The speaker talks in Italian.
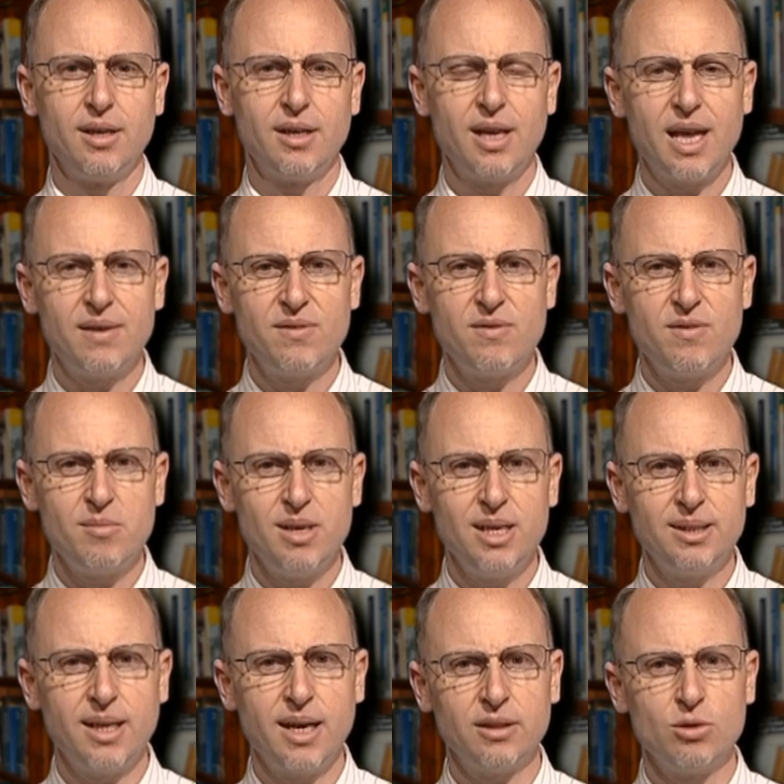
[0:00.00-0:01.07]
la
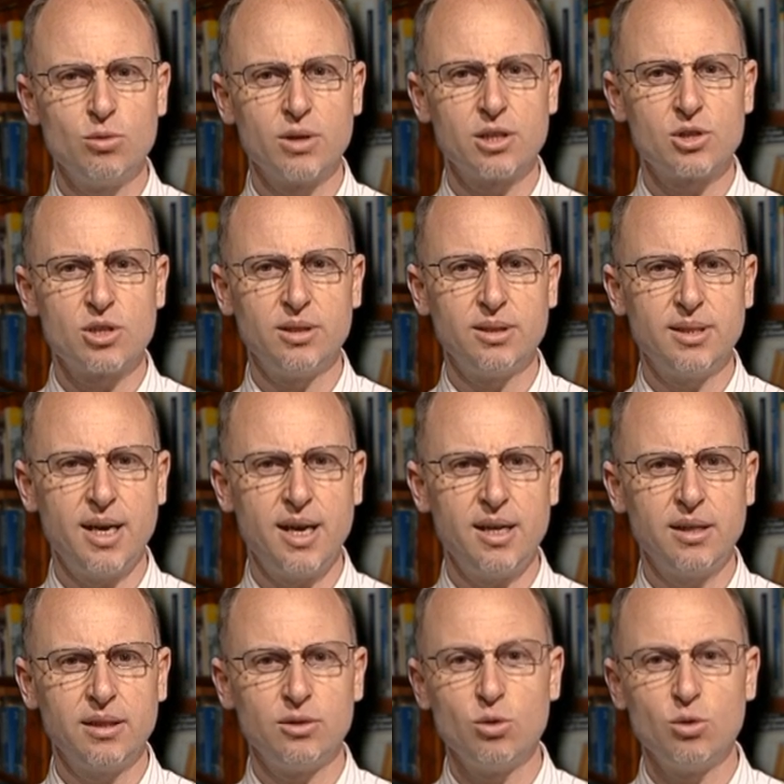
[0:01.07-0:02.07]
vivibilità di una città,